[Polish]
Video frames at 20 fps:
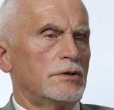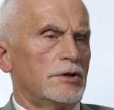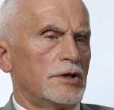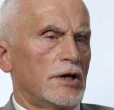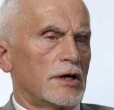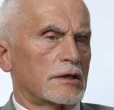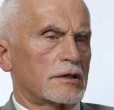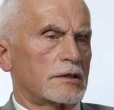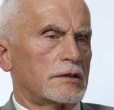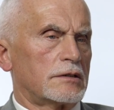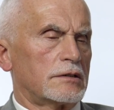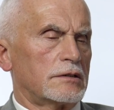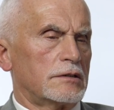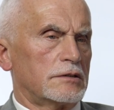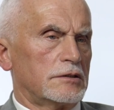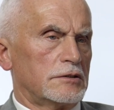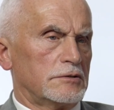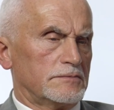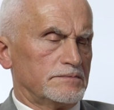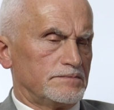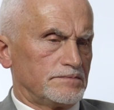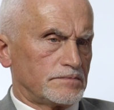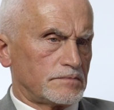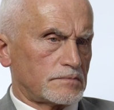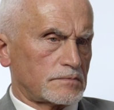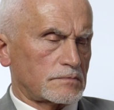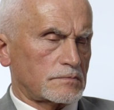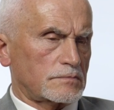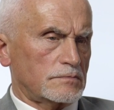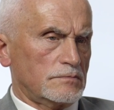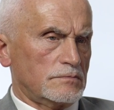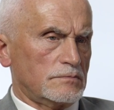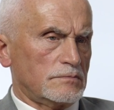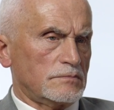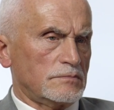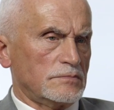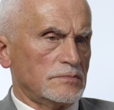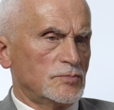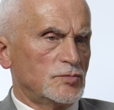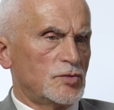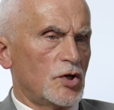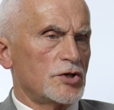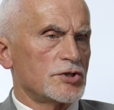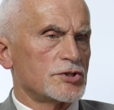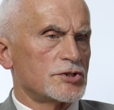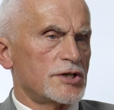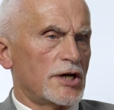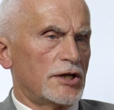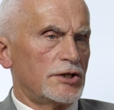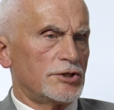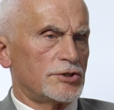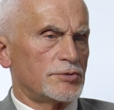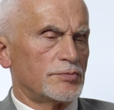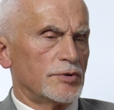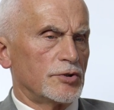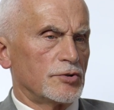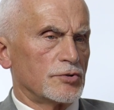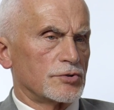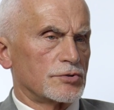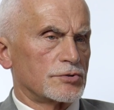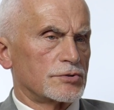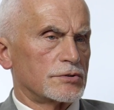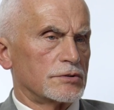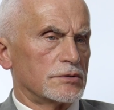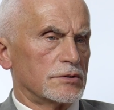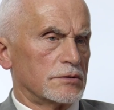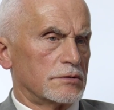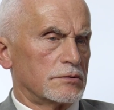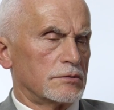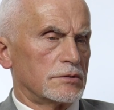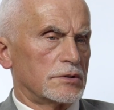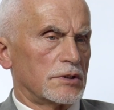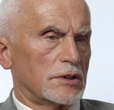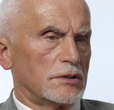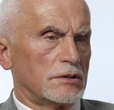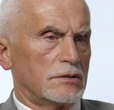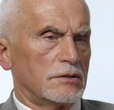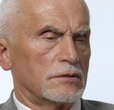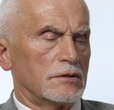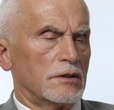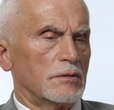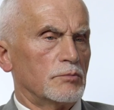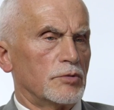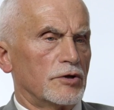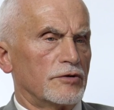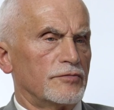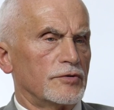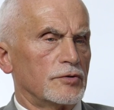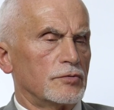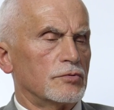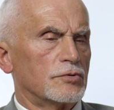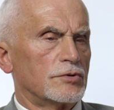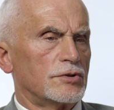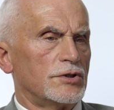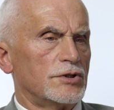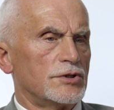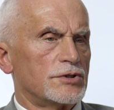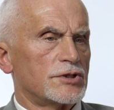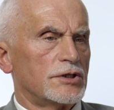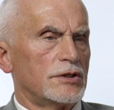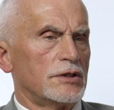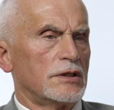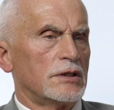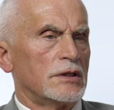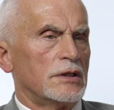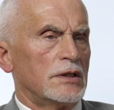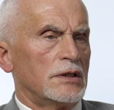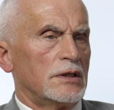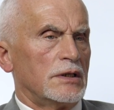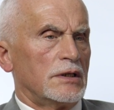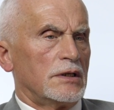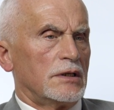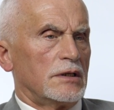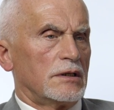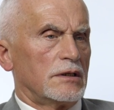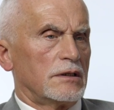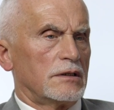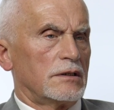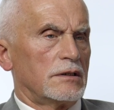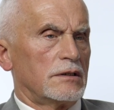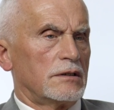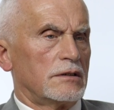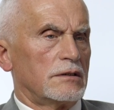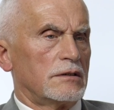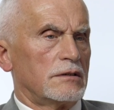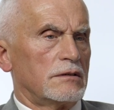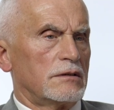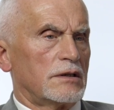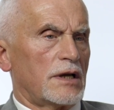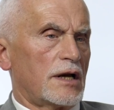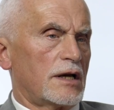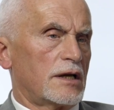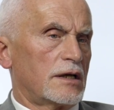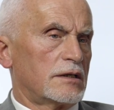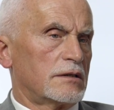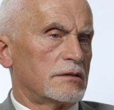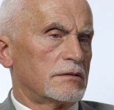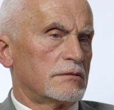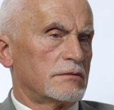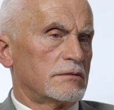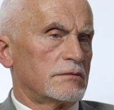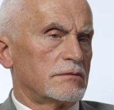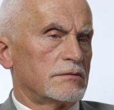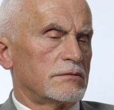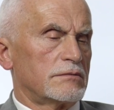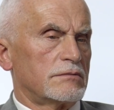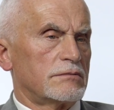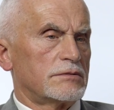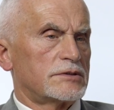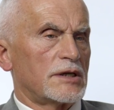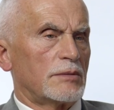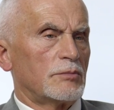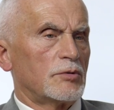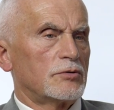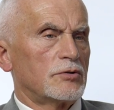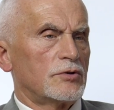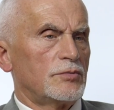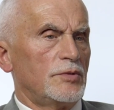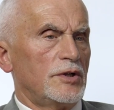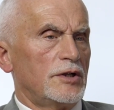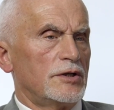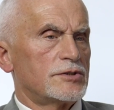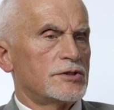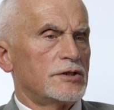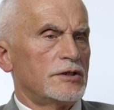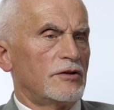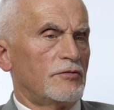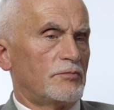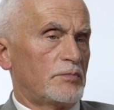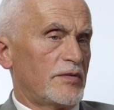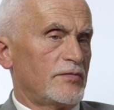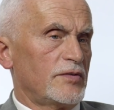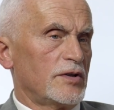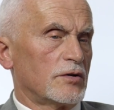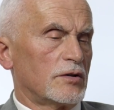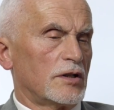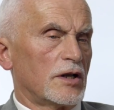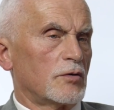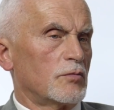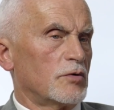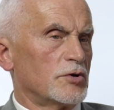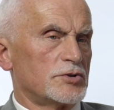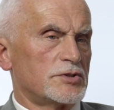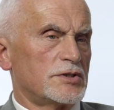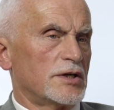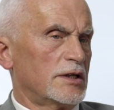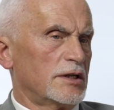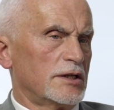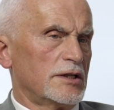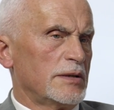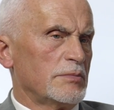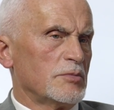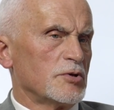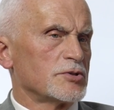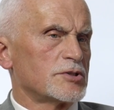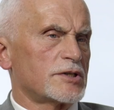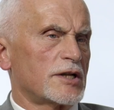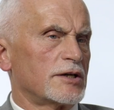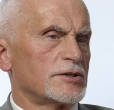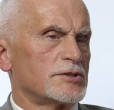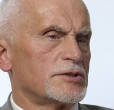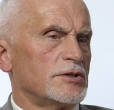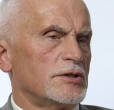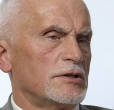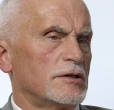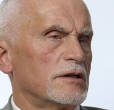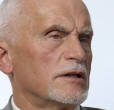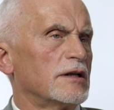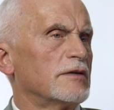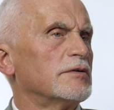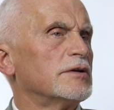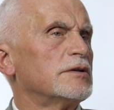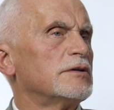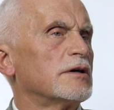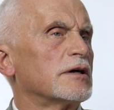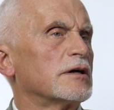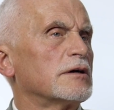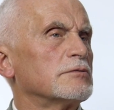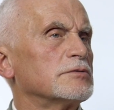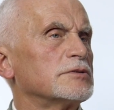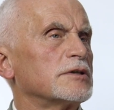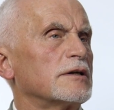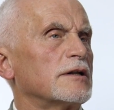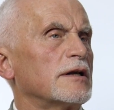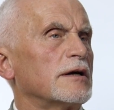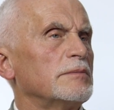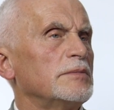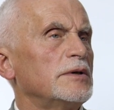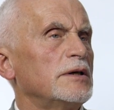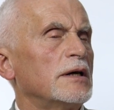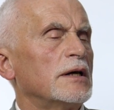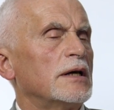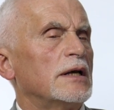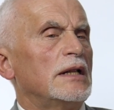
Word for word: Jak dojeżdżaliśmy już tutaj do Dąbrowy Górniczej, a samochód milicyjny w pewnej odległości, ale demonstracyjnie nawet jechał za nami,